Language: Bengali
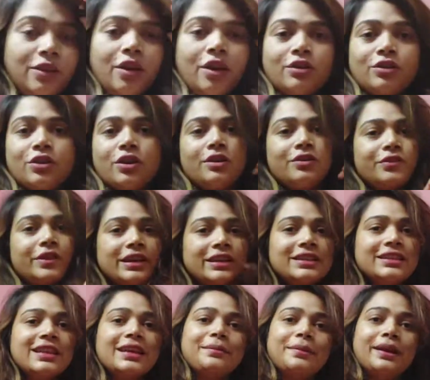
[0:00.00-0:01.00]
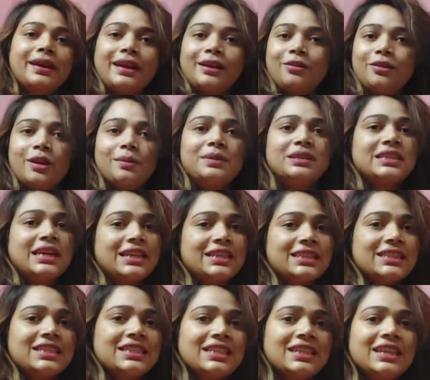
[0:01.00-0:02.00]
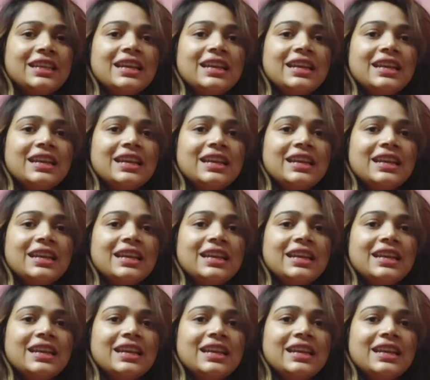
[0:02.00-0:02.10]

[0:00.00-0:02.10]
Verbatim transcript: গট অল রেডি এবার এখন আমি যাচ্ছি